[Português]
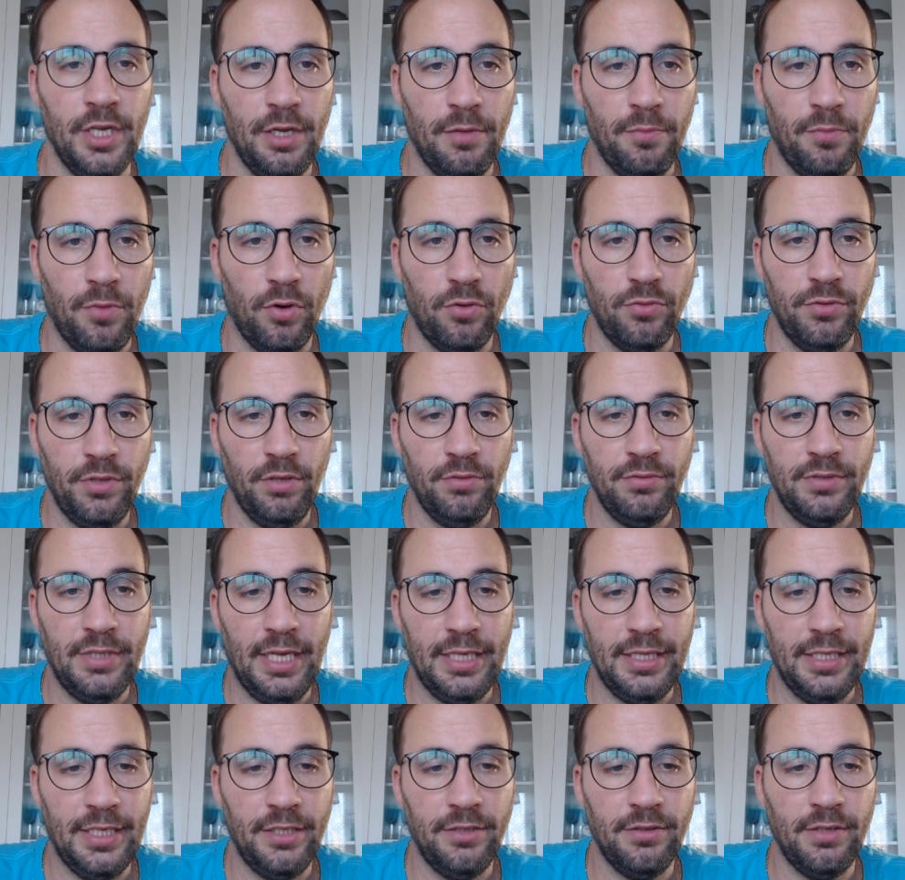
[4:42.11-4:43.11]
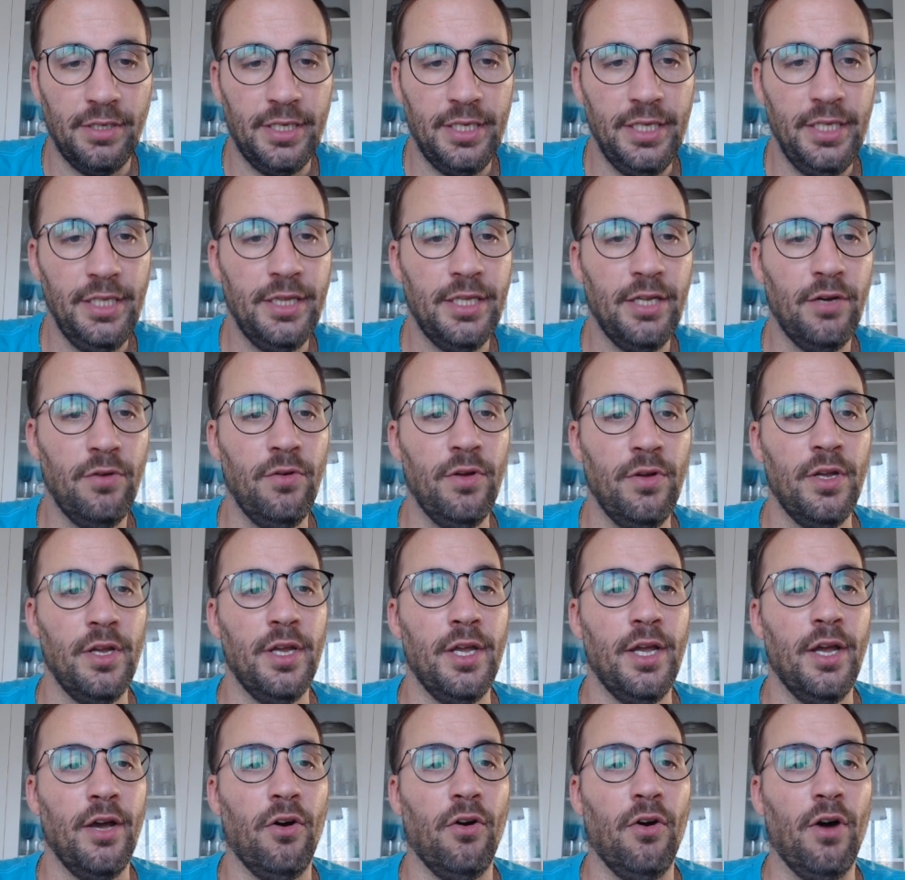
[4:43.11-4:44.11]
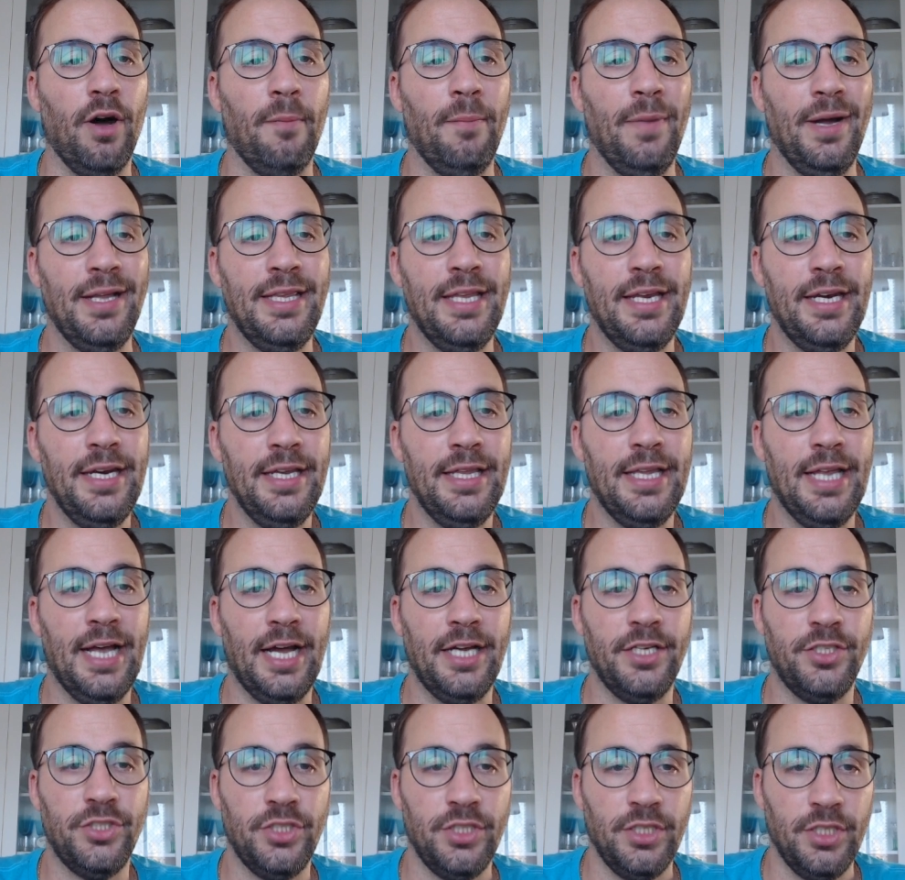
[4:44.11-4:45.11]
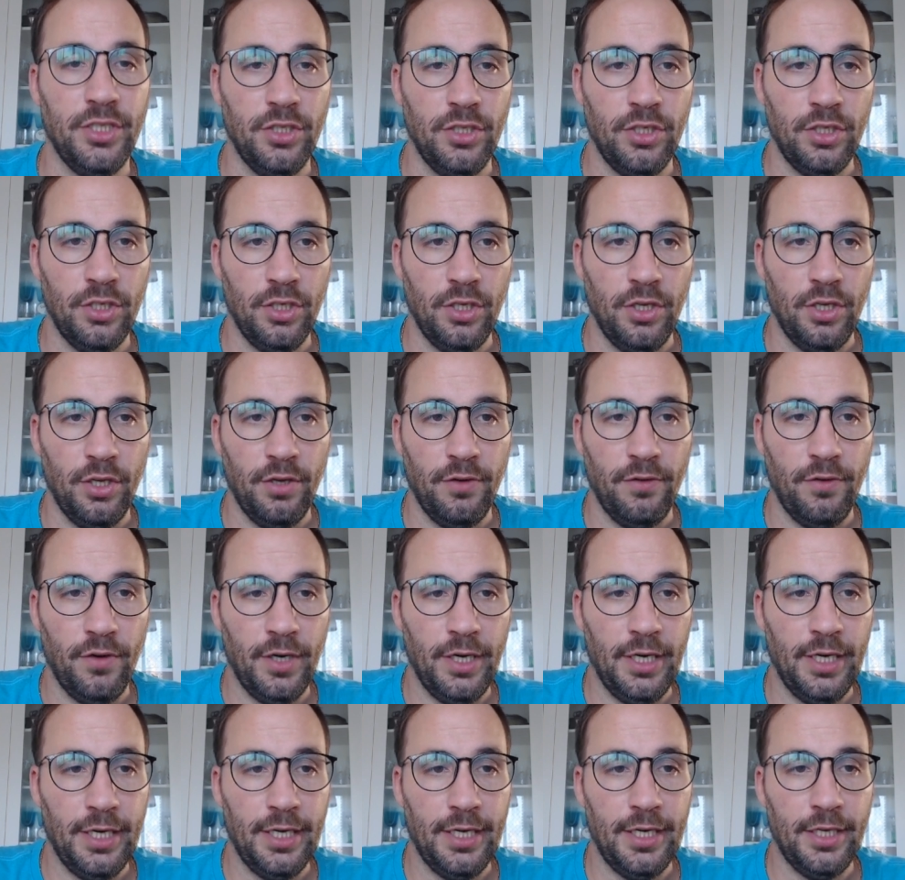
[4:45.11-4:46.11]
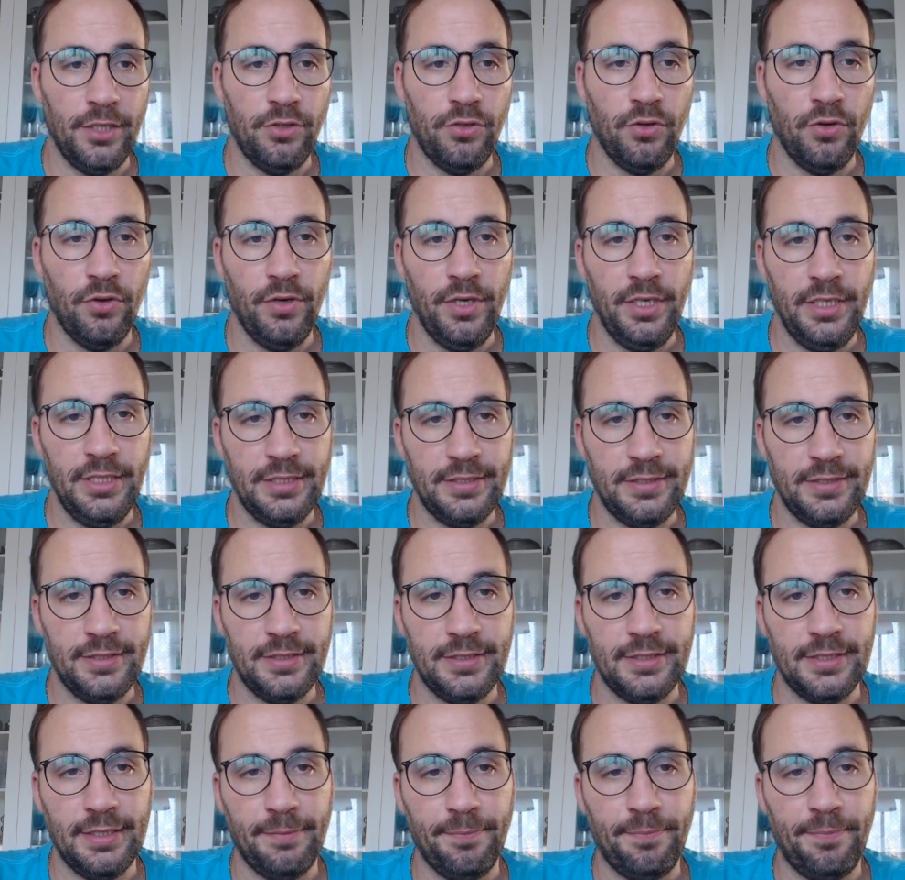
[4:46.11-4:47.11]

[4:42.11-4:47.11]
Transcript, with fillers: Bom, não tá dando aqui, então, ó, maternidade. 2, ah,